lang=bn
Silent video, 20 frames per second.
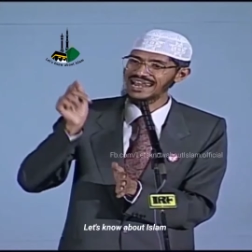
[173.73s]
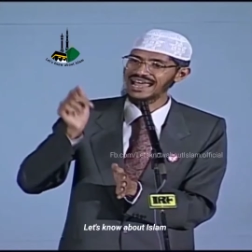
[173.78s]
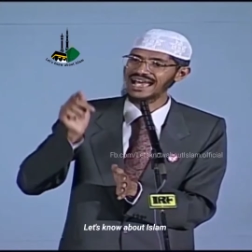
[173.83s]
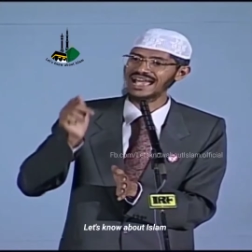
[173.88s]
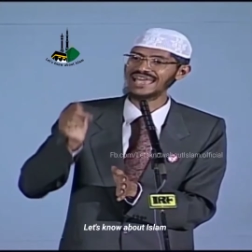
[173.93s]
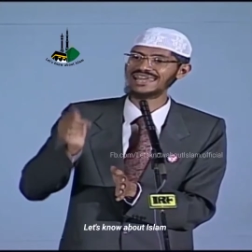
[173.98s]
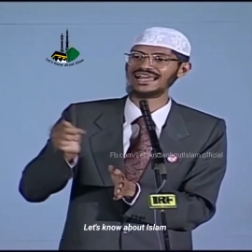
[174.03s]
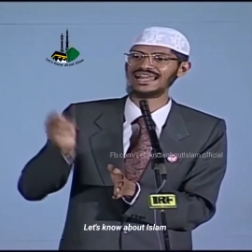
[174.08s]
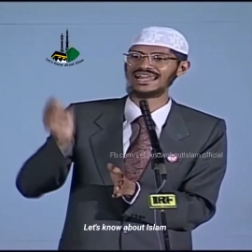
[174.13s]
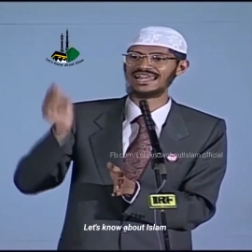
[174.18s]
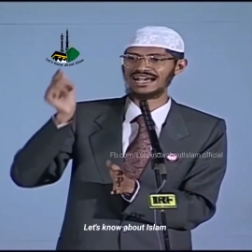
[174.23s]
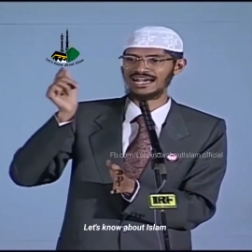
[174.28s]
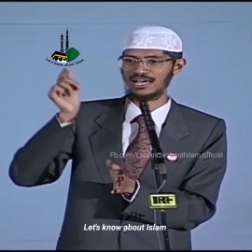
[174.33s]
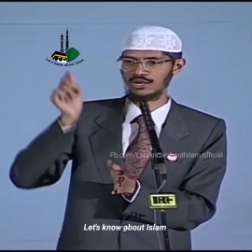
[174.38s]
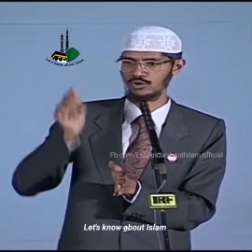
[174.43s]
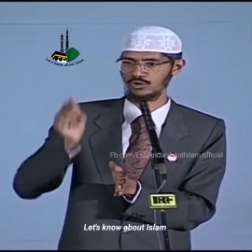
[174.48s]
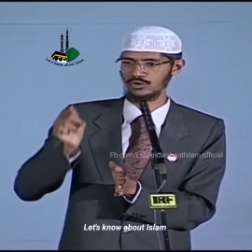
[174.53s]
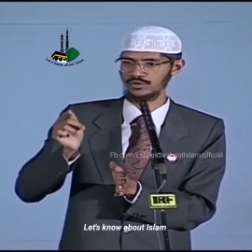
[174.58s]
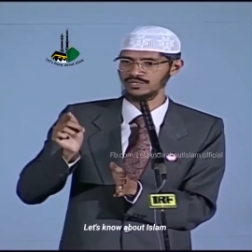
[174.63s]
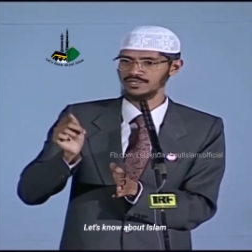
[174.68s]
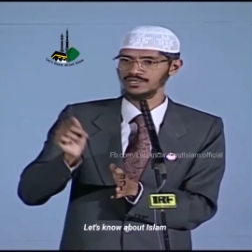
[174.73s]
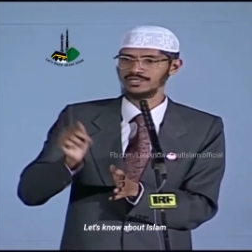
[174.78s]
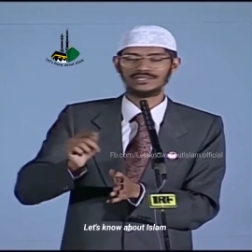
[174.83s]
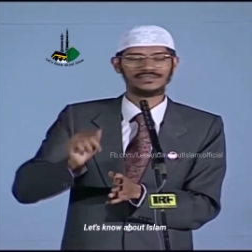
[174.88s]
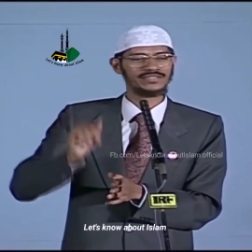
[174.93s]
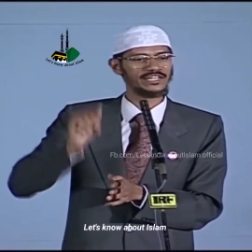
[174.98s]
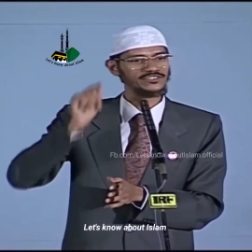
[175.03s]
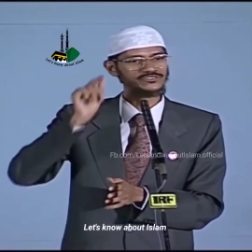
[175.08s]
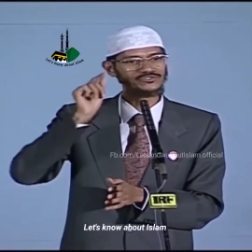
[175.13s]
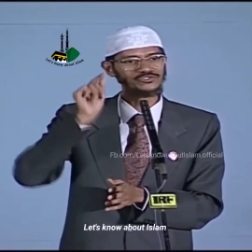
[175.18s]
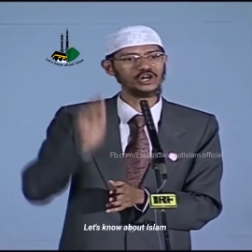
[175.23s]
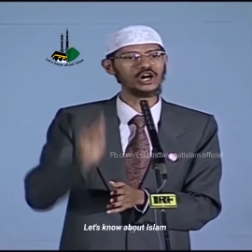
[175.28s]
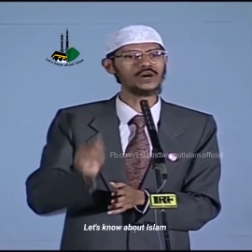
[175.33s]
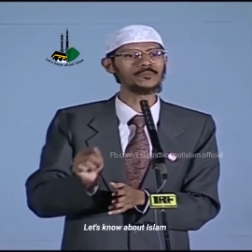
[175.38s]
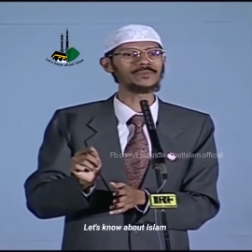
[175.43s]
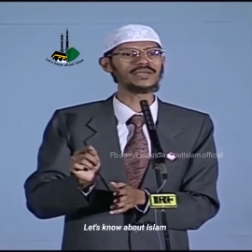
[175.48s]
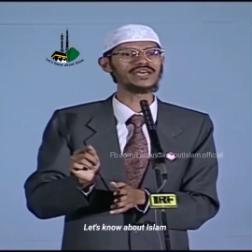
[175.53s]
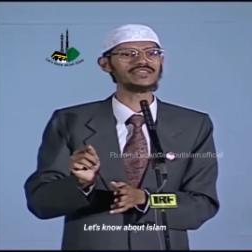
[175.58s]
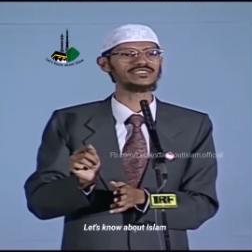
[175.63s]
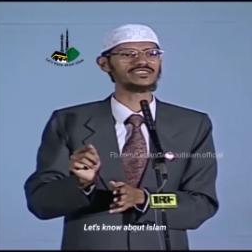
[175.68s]
সোমানো তালার ইবাদত করুন
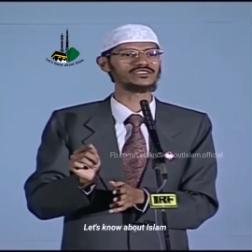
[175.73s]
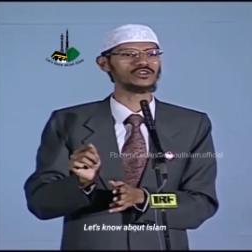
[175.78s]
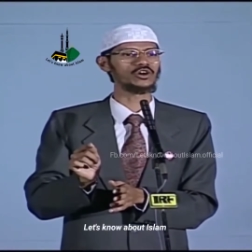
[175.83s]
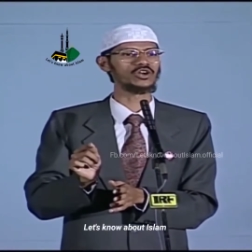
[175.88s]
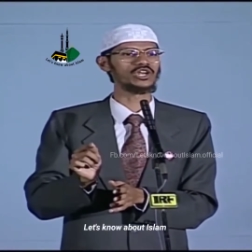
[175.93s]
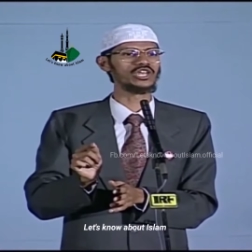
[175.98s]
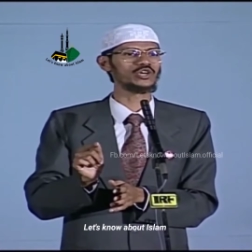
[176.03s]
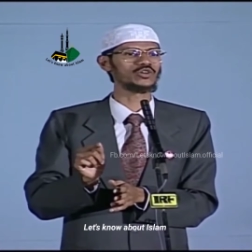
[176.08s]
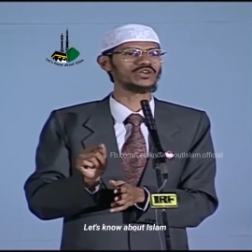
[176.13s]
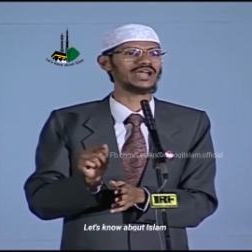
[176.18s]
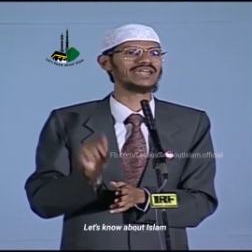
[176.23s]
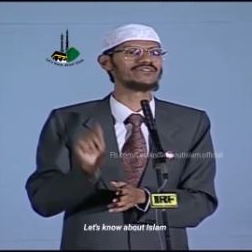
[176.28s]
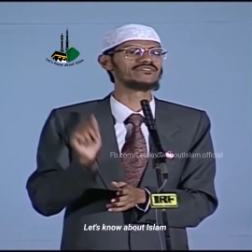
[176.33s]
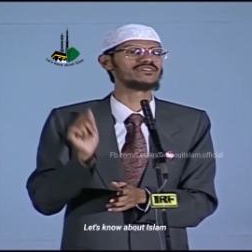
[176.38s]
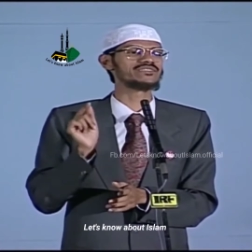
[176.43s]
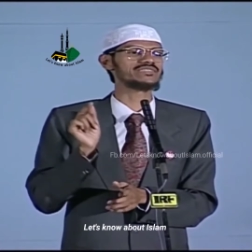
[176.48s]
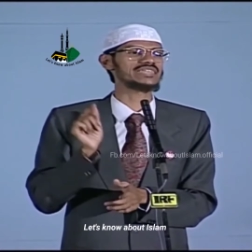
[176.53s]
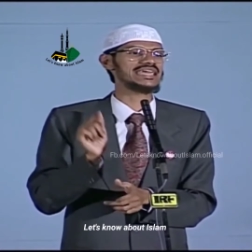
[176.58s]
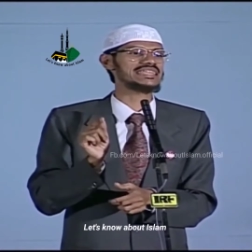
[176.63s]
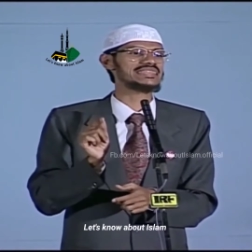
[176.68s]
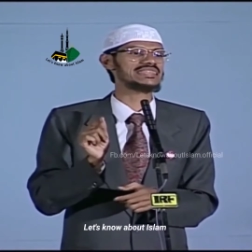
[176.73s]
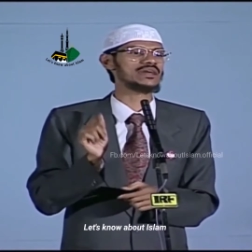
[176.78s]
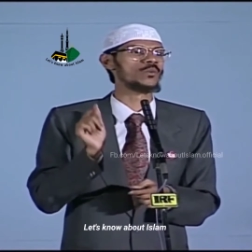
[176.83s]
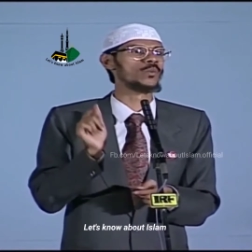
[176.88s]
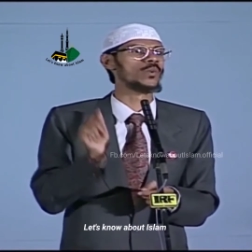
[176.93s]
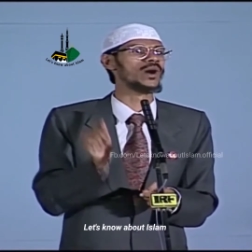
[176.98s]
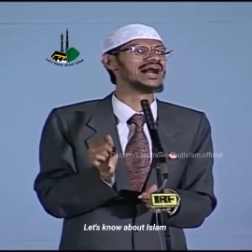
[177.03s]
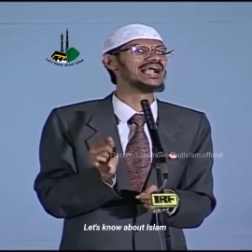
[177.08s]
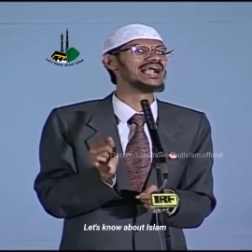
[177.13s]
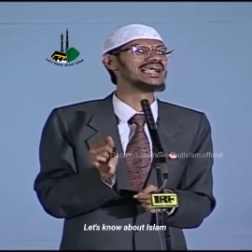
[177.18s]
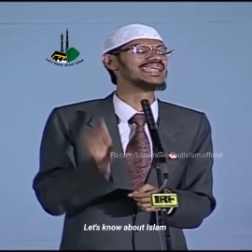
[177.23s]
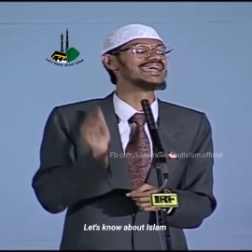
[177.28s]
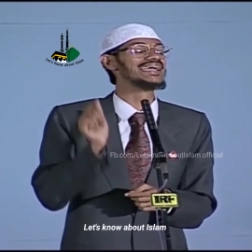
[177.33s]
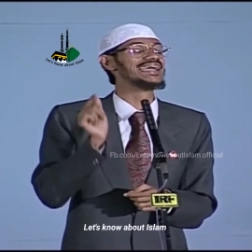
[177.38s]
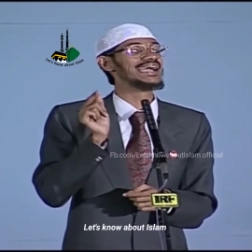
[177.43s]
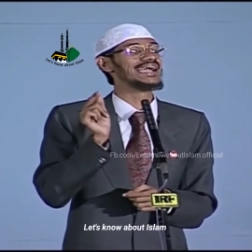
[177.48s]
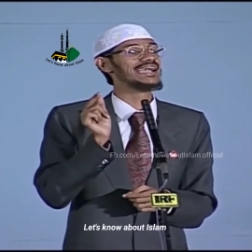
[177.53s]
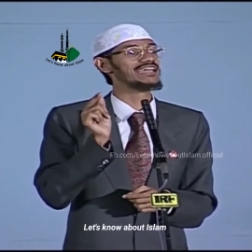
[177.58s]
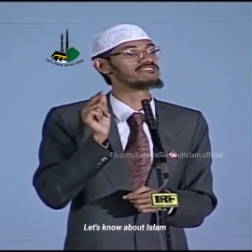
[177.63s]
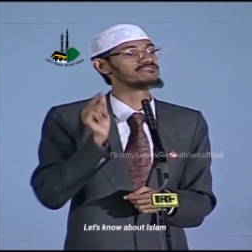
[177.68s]
পবিত্রকরণে এমন কোনো আয়াত নেই যেটা
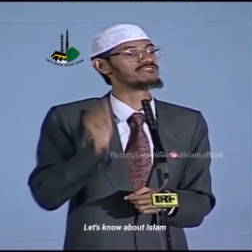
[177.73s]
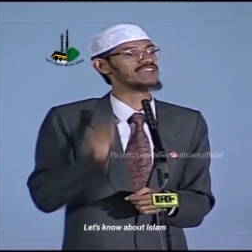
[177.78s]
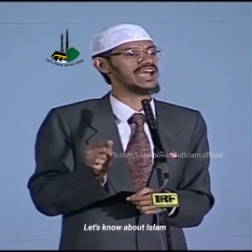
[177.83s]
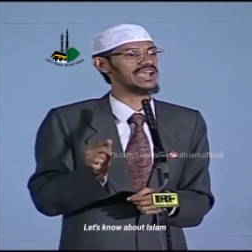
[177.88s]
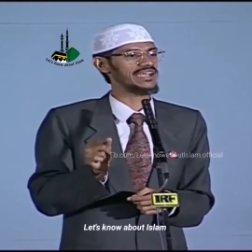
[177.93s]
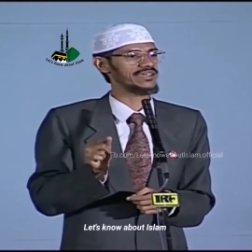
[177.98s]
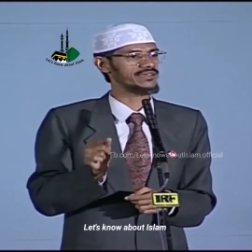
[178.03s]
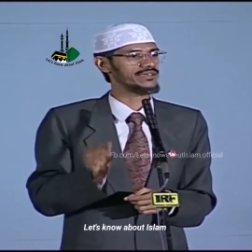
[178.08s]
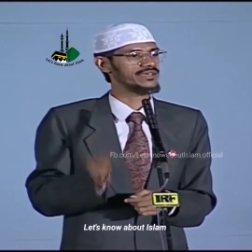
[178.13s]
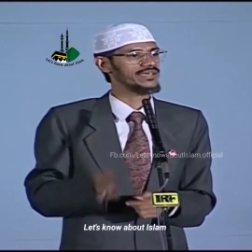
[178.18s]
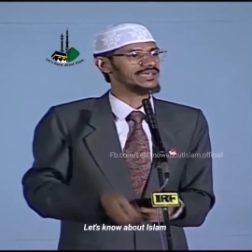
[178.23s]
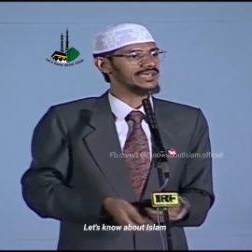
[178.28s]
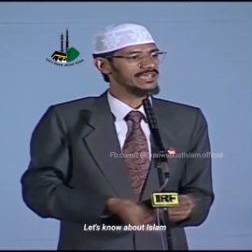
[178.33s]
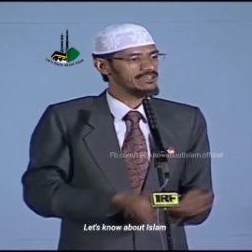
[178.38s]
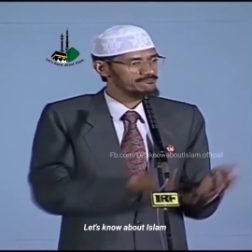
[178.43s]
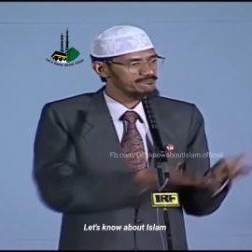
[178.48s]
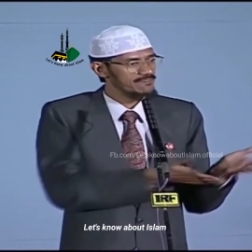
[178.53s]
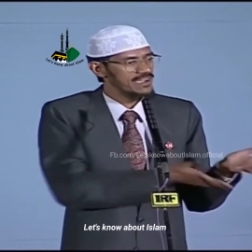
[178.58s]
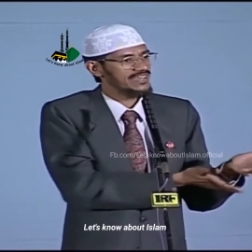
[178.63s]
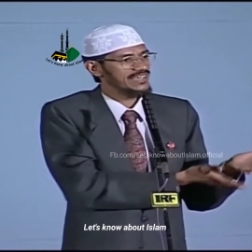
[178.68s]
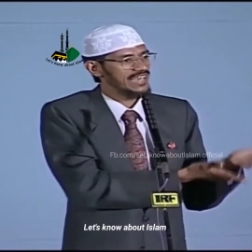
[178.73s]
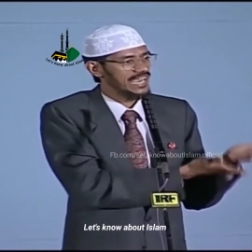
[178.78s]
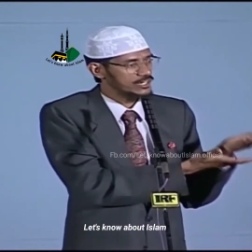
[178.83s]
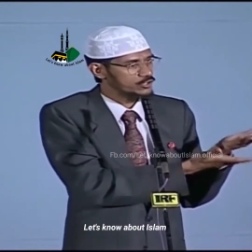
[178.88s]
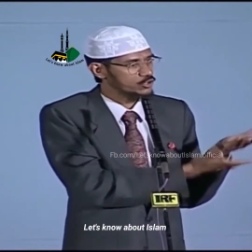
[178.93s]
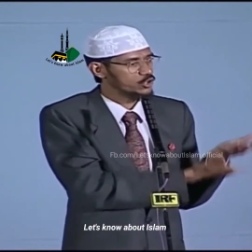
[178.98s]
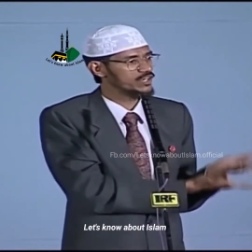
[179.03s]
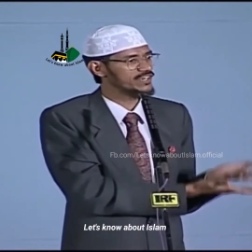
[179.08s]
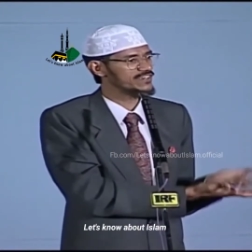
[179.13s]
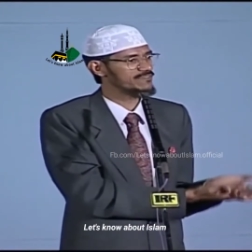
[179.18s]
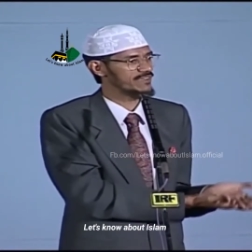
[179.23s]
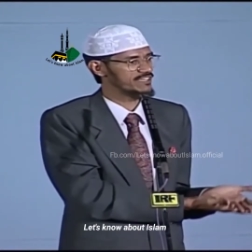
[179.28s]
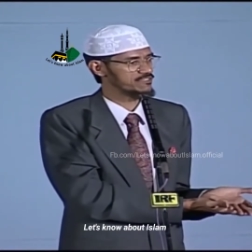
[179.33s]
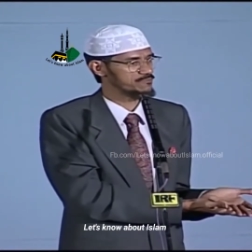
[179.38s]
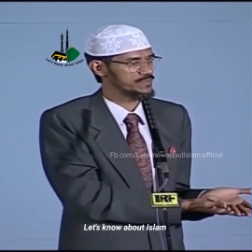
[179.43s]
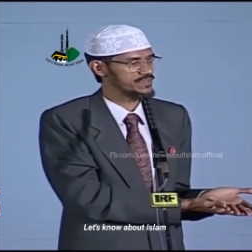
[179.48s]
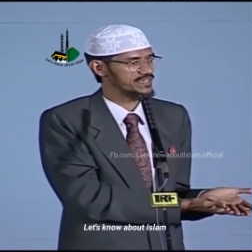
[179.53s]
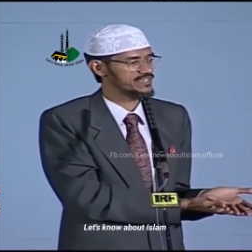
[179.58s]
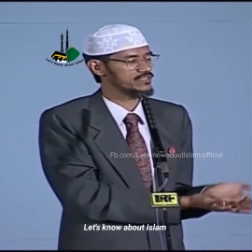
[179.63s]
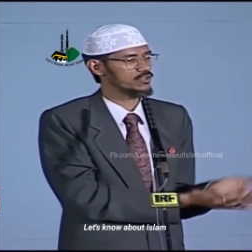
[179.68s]
বলছে পৃথিবীর সমতল আসলে আমি আমার
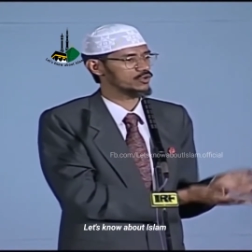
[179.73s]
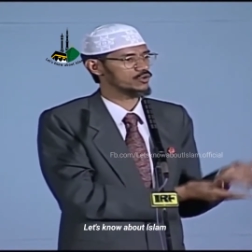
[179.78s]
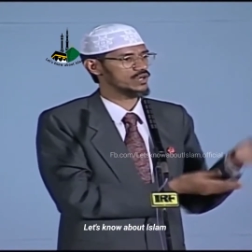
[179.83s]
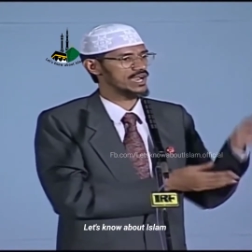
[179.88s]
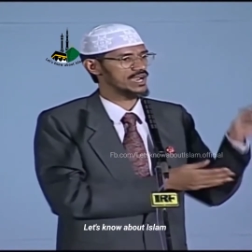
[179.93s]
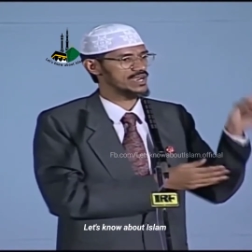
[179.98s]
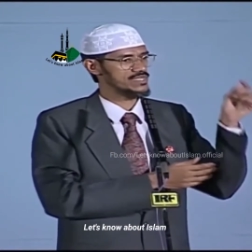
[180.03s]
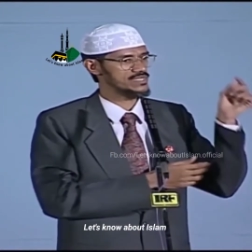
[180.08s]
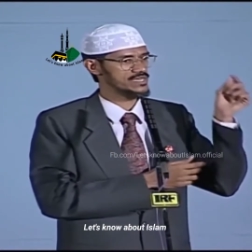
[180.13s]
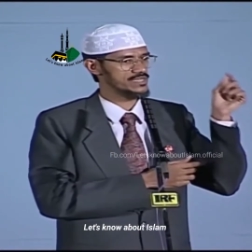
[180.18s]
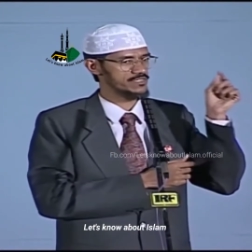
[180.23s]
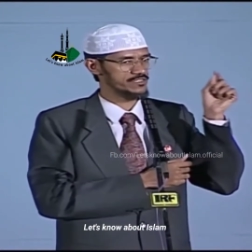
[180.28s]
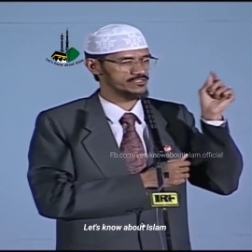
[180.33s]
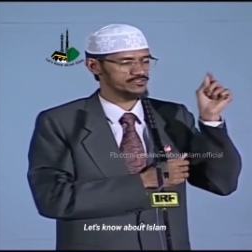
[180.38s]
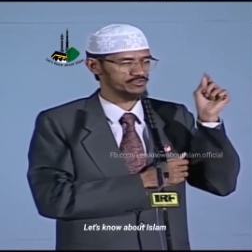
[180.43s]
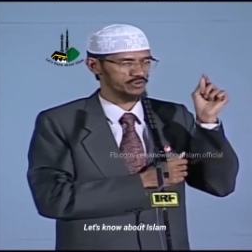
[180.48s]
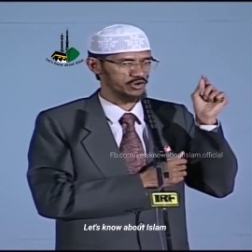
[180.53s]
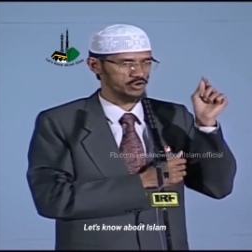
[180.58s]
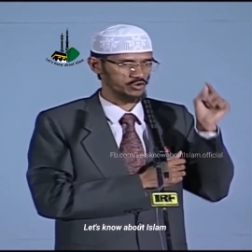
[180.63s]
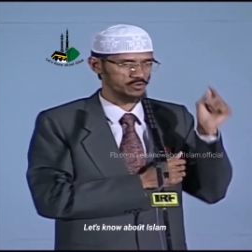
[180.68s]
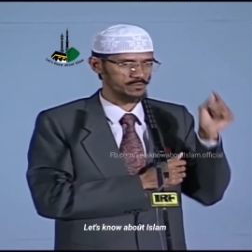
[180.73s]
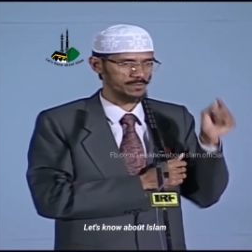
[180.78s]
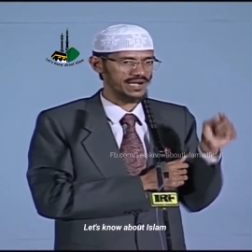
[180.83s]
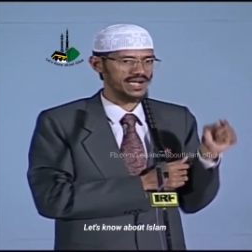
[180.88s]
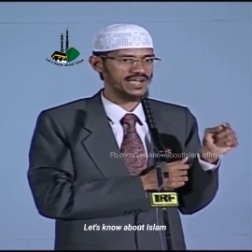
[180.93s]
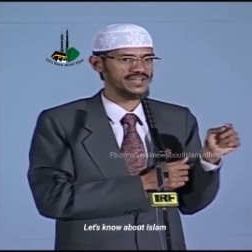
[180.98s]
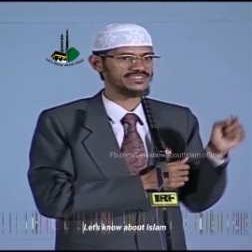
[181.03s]
লেকচারও বলেছি পবিত্রকরণে সুরা